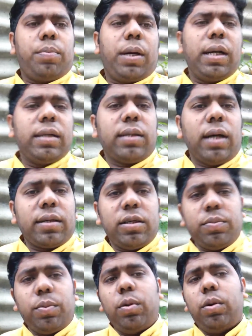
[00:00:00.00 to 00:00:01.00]
আপনাকে
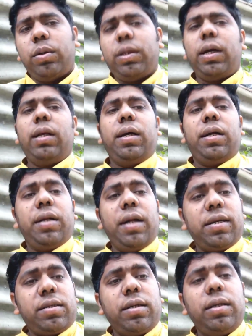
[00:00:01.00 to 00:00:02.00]
সাকসেসফুল হতে গেলে
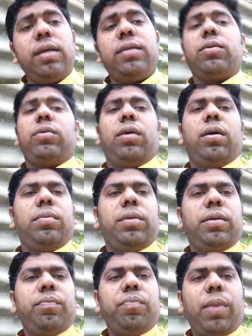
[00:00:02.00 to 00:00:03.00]
রেস্টলেস হতে
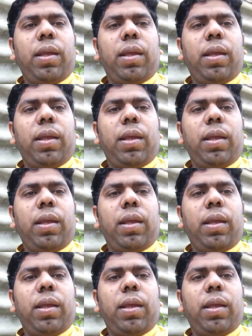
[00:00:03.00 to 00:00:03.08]
হবে